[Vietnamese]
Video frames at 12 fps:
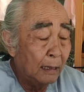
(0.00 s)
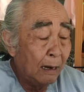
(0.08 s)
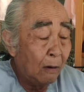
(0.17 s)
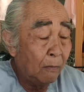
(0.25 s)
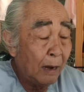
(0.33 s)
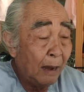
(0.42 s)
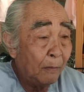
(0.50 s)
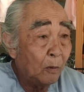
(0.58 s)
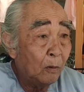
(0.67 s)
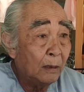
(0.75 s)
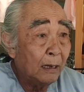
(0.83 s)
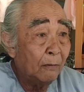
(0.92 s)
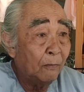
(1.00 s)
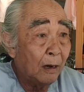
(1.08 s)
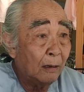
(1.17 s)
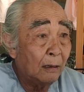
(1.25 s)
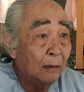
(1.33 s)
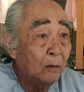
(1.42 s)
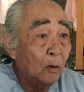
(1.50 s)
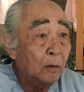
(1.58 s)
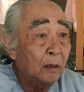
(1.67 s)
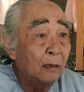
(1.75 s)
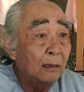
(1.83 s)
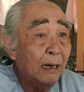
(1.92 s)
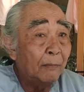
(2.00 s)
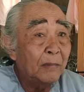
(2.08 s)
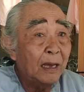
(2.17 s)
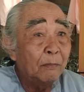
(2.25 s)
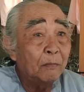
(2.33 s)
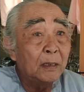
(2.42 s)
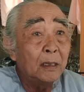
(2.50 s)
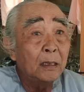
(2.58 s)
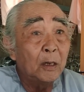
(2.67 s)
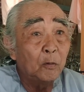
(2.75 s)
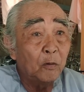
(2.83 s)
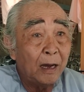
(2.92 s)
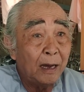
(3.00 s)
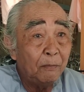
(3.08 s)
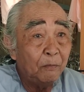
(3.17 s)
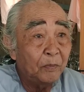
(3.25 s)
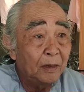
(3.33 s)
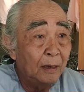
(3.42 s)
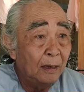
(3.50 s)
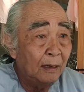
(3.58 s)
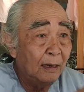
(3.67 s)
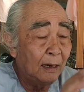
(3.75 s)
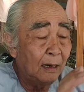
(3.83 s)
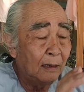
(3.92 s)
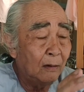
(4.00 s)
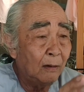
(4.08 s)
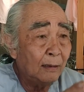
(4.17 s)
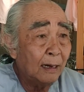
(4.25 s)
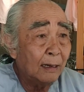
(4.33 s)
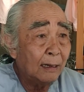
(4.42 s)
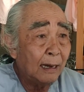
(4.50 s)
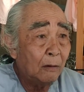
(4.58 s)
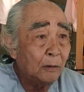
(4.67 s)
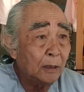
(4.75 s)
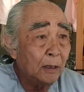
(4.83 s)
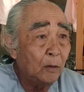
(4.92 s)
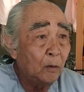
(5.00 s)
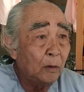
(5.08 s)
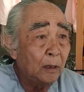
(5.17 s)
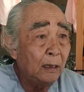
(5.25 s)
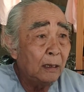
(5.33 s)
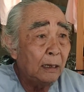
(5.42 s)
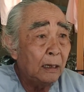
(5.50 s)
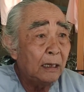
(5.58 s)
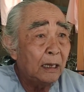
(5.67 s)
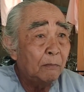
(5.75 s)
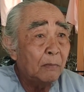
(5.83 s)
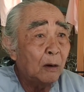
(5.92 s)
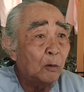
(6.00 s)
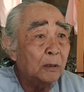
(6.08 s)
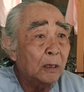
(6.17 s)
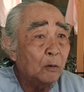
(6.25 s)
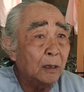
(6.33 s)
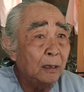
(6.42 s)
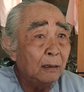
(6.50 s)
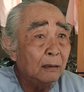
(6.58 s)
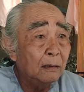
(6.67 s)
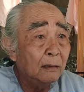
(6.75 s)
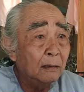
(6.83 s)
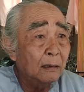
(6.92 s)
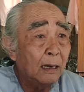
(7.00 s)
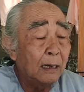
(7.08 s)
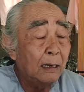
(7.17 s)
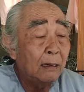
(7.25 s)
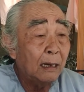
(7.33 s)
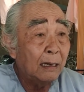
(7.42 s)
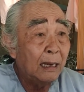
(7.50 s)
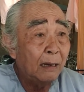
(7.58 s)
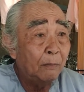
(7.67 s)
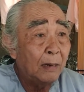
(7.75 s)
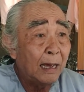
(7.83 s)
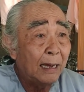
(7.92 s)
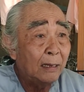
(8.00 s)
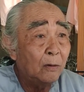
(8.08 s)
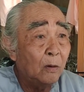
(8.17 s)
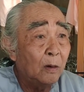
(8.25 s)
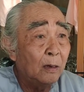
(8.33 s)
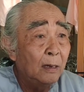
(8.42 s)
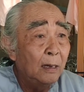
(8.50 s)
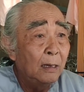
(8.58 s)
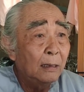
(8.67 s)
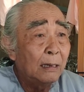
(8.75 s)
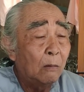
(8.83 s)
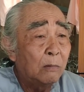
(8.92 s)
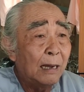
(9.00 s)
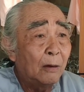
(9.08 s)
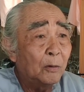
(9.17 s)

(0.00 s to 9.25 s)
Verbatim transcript: Giáo pháp của nhà Phật là vô thượng thậm thâm di diệu pháp, lời nói thật cao siêu, ý nghĩa diện màu sâu kín để là đem lại cho đồng